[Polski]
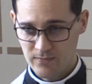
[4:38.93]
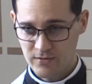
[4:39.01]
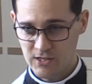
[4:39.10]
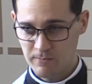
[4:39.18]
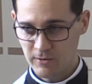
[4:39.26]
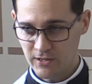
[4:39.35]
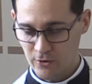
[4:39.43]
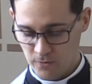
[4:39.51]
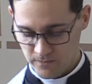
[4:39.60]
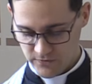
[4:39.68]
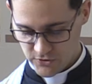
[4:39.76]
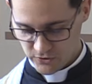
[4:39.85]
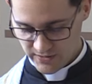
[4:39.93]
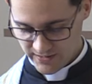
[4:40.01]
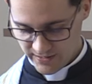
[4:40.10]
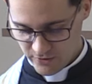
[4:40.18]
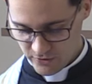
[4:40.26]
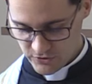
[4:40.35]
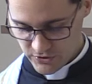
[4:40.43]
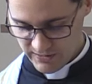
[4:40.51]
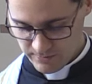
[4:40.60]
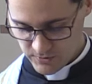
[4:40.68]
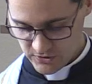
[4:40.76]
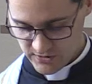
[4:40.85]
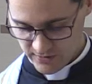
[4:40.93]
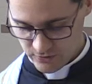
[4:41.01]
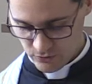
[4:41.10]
zapytał, co takiego czyta przez tak